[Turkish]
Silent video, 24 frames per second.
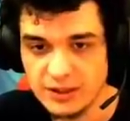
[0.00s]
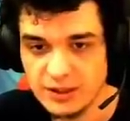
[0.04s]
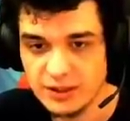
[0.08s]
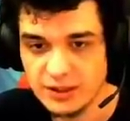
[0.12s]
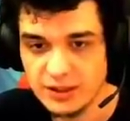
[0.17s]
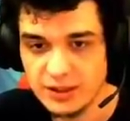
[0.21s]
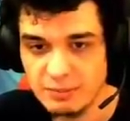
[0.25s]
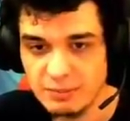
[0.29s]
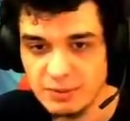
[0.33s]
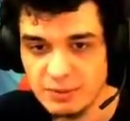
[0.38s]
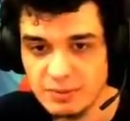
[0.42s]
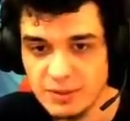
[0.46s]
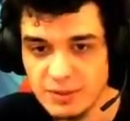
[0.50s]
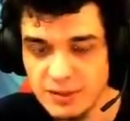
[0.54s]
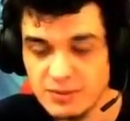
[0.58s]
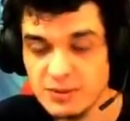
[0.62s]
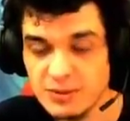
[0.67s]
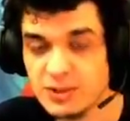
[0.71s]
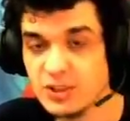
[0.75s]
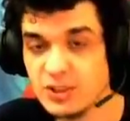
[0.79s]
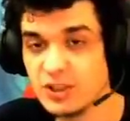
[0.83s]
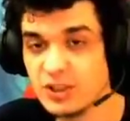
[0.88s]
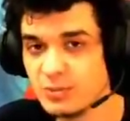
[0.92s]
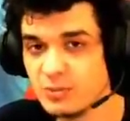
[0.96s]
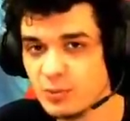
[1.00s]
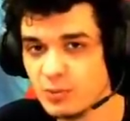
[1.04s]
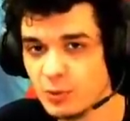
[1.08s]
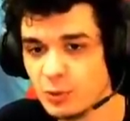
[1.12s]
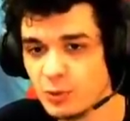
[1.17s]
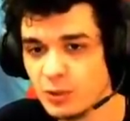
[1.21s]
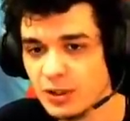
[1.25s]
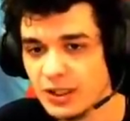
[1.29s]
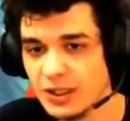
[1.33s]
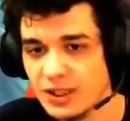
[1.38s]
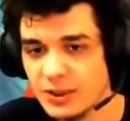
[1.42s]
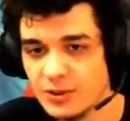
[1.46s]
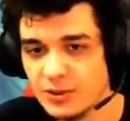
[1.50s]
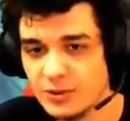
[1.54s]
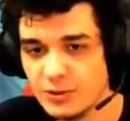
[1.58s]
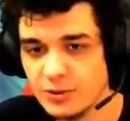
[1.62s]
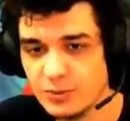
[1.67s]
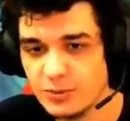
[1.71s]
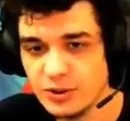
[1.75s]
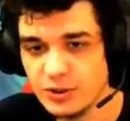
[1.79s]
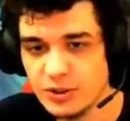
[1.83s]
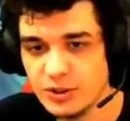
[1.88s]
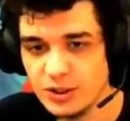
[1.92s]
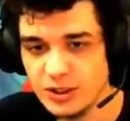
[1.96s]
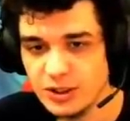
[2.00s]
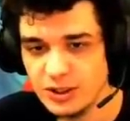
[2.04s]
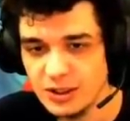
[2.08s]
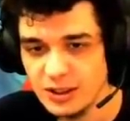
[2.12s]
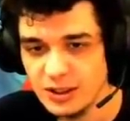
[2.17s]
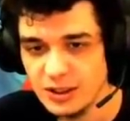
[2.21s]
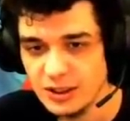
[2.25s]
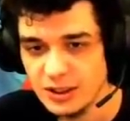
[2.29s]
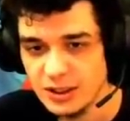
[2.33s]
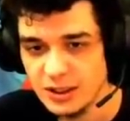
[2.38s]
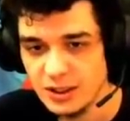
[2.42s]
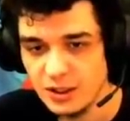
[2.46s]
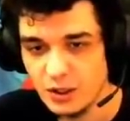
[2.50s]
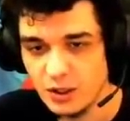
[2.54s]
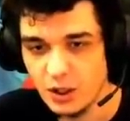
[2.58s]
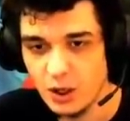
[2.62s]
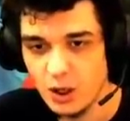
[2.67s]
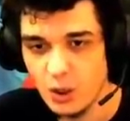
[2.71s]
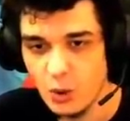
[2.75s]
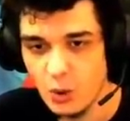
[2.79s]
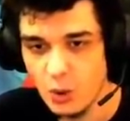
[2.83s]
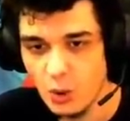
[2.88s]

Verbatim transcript: da tam bilmediğim için şimdi oyunda yeni olduğumuz için. Oo,